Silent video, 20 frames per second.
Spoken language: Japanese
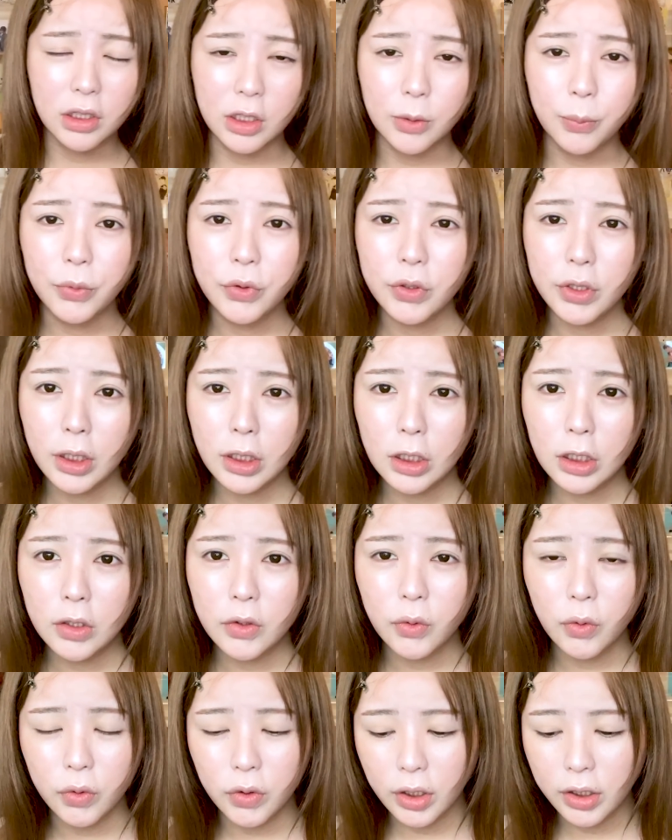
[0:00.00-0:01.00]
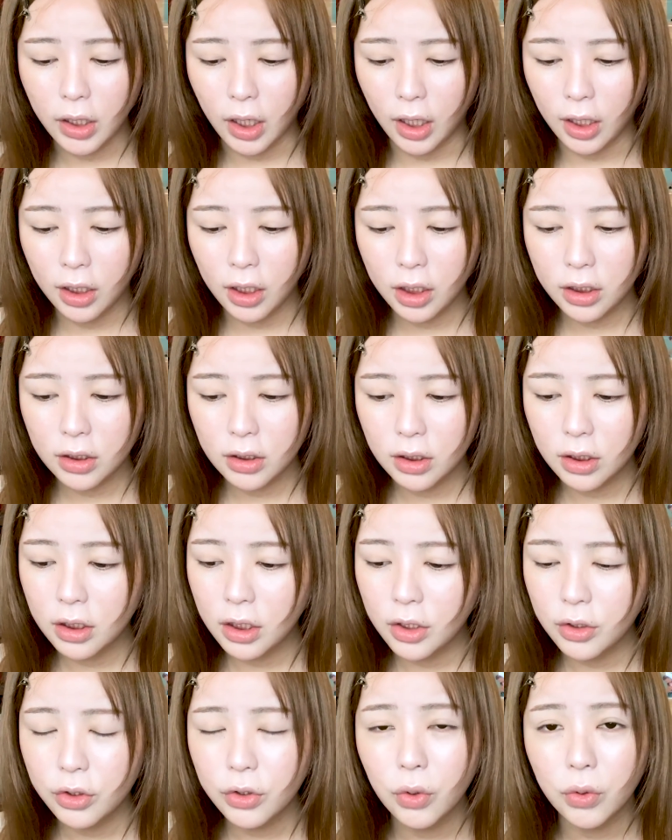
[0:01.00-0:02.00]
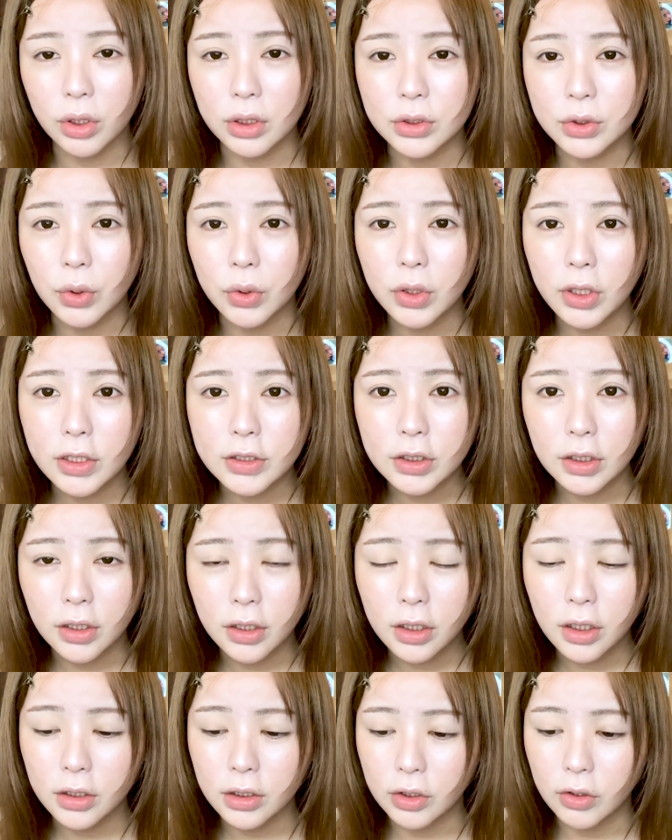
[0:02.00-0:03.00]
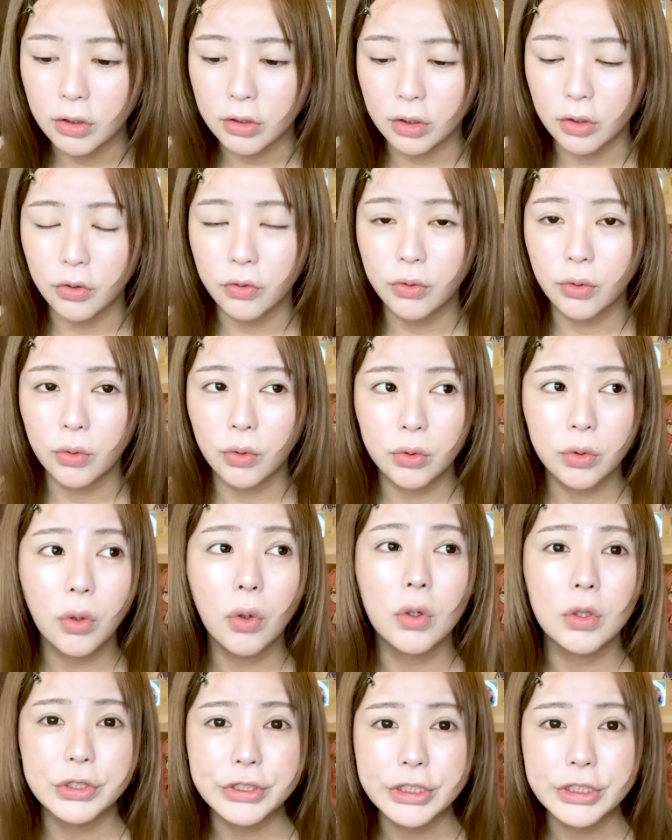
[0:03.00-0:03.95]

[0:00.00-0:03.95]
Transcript: 気分的にそんなに上がってってるような状態じゃなかったわけよ、その当